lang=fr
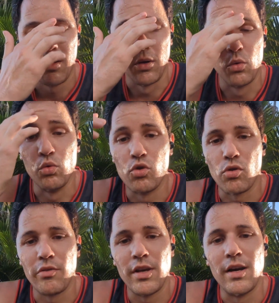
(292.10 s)
euh, ou de
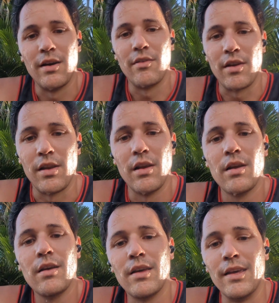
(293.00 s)
janvier à avril.
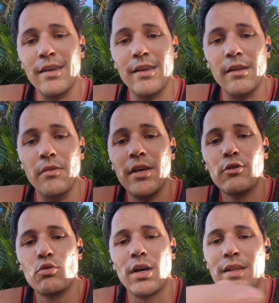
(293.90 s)
Et dès que
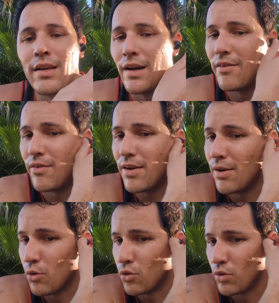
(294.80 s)
tu as atteint avril et
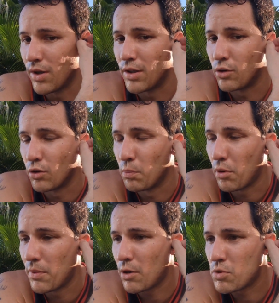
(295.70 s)
que tu as atteint ton
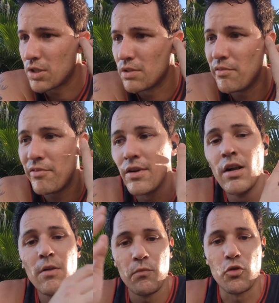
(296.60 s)
premier objectif,
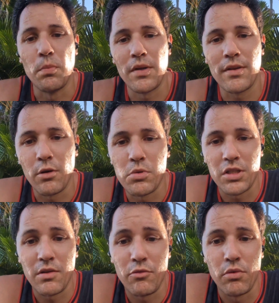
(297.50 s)
tu passes à
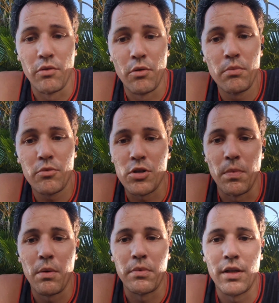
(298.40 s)
l'objectif suivant. Je sais
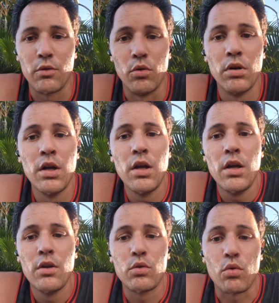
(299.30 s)
pas, peut-être euh,
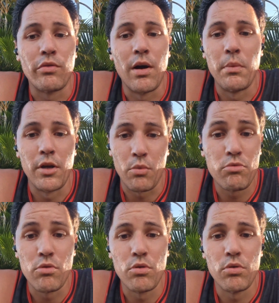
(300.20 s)
trouver un meilleur
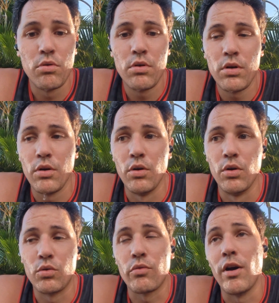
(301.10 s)
boulot, euh,
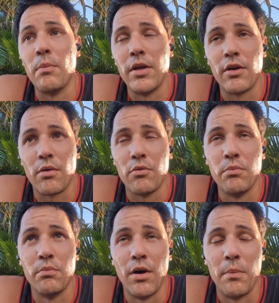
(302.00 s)
trouver un meilleur,
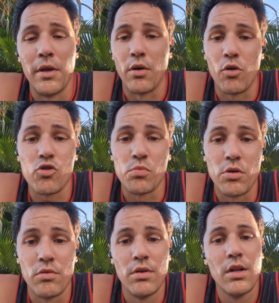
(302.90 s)
un meilleur logement,